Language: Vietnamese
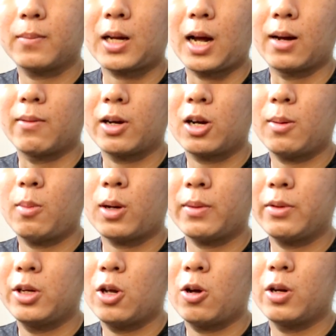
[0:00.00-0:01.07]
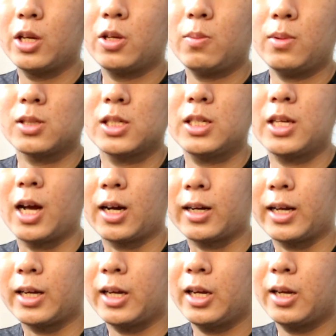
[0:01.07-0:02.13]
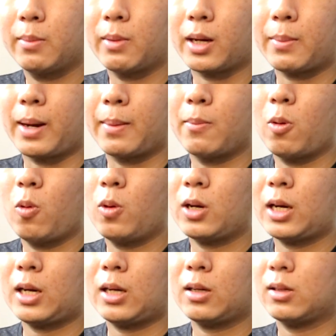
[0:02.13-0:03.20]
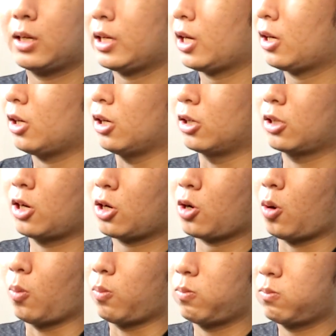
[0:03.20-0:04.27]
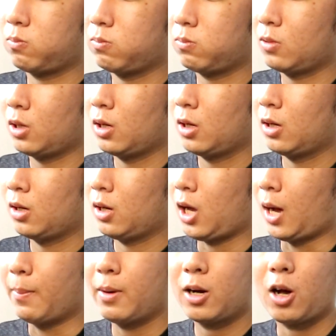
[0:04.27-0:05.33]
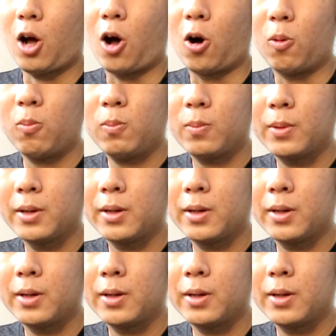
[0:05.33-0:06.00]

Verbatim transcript: cần phải có một cái video để chúc mừng sinh nhật này kia mà các bạn muốn cái chất lượng nó cũng ở mức ổn